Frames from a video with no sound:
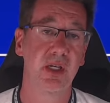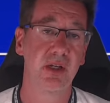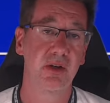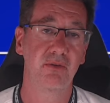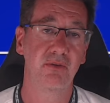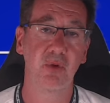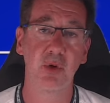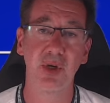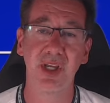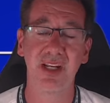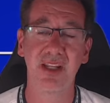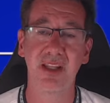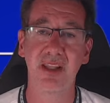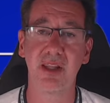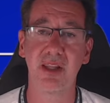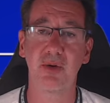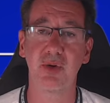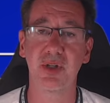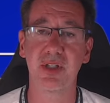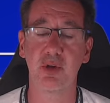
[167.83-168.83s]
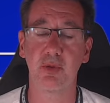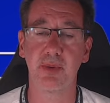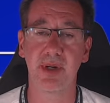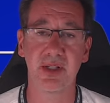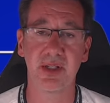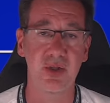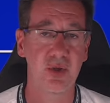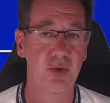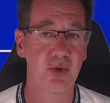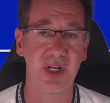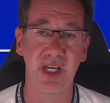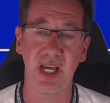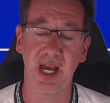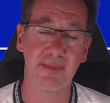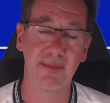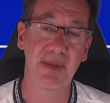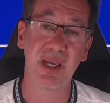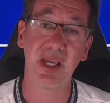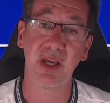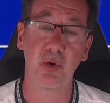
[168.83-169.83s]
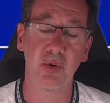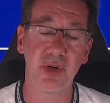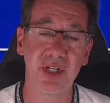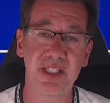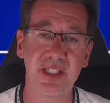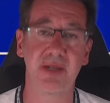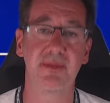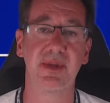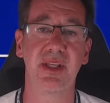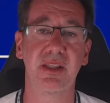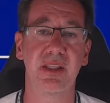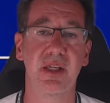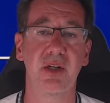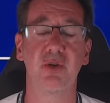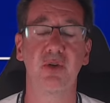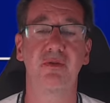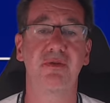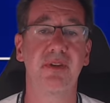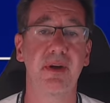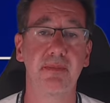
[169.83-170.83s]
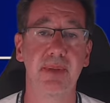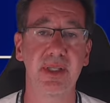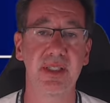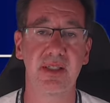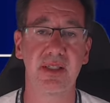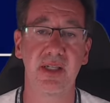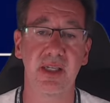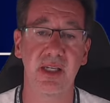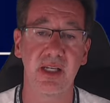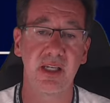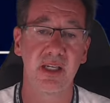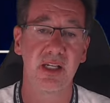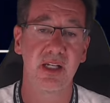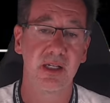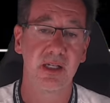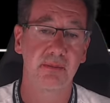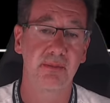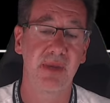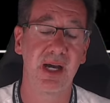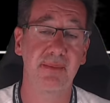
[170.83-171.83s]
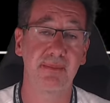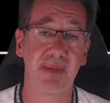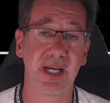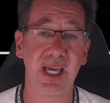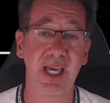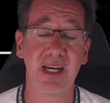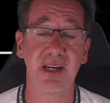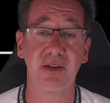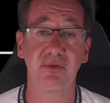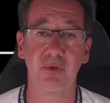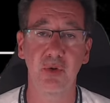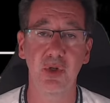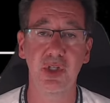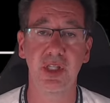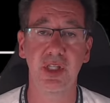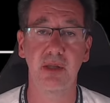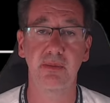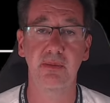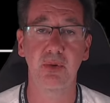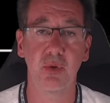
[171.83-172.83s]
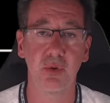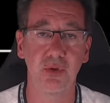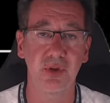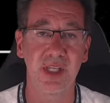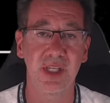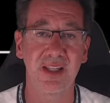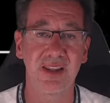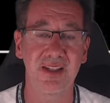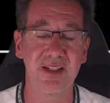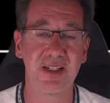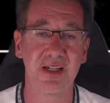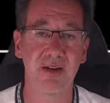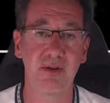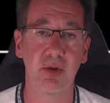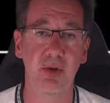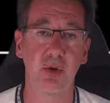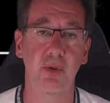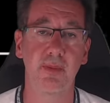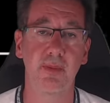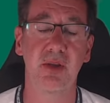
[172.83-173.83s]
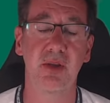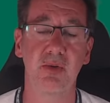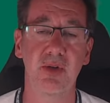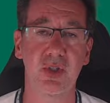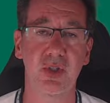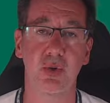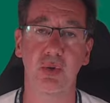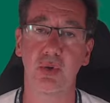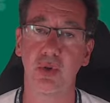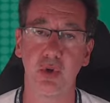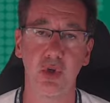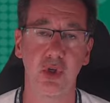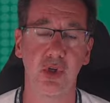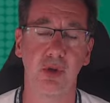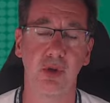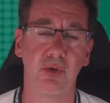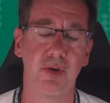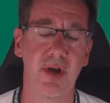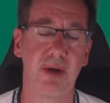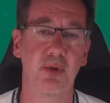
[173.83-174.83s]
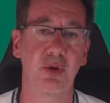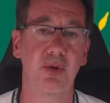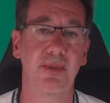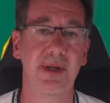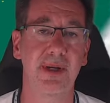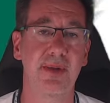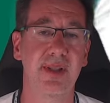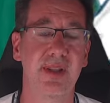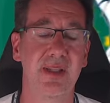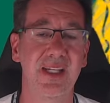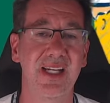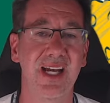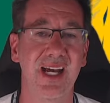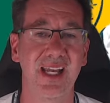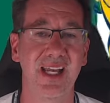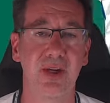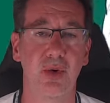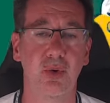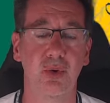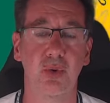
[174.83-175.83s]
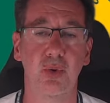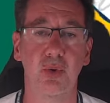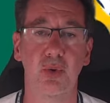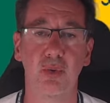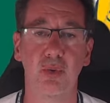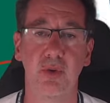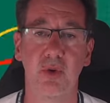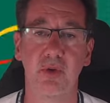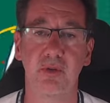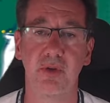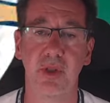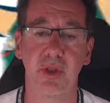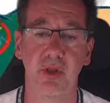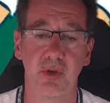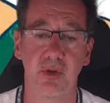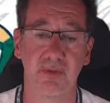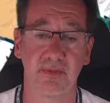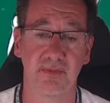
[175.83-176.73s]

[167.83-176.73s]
Voi che ne dite questa operazione? A me onestamente non fa impazzire, ma magari voi siete più contenti, scrivetelo nel qua sotto e noi ci ritroviamo domani mattina alle 8 con un nuovo video.